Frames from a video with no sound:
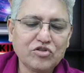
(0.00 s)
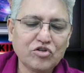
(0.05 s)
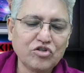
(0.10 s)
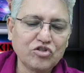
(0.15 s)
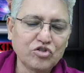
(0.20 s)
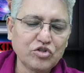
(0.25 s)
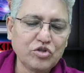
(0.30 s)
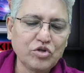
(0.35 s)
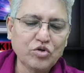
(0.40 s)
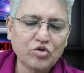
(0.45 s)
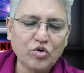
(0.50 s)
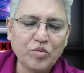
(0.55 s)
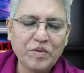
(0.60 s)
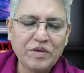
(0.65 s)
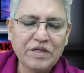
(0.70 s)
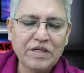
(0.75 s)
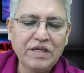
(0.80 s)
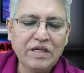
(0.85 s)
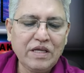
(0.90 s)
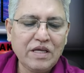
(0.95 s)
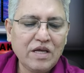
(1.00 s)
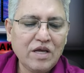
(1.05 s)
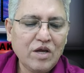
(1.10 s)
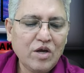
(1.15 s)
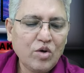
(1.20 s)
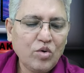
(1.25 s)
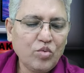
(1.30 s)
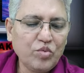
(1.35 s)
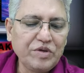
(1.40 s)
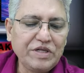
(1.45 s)
সংসদীয় কমিটি
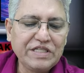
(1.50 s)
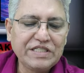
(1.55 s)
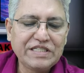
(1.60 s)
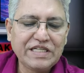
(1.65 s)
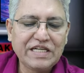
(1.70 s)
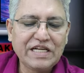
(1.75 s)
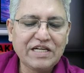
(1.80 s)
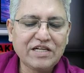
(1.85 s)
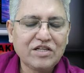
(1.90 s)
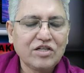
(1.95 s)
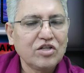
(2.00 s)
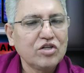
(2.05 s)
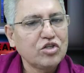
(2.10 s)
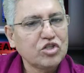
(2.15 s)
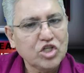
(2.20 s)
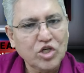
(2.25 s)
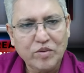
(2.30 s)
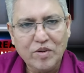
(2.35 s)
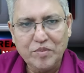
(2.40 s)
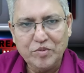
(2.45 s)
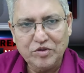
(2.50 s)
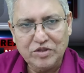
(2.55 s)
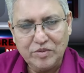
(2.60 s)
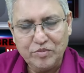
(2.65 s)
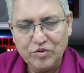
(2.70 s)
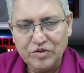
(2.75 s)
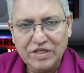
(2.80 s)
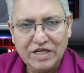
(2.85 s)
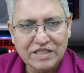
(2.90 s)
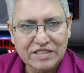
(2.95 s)
উনি সেটার
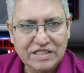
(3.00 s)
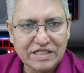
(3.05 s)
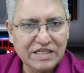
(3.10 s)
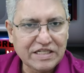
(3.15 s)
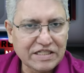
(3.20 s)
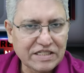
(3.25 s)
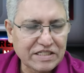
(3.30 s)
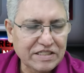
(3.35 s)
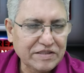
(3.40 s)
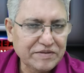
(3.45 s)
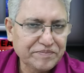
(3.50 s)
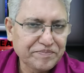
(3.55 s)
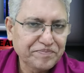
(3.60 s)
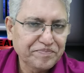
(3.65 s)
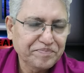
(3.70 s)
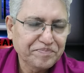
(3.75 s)
সভাপতি পদে আছেন আর কি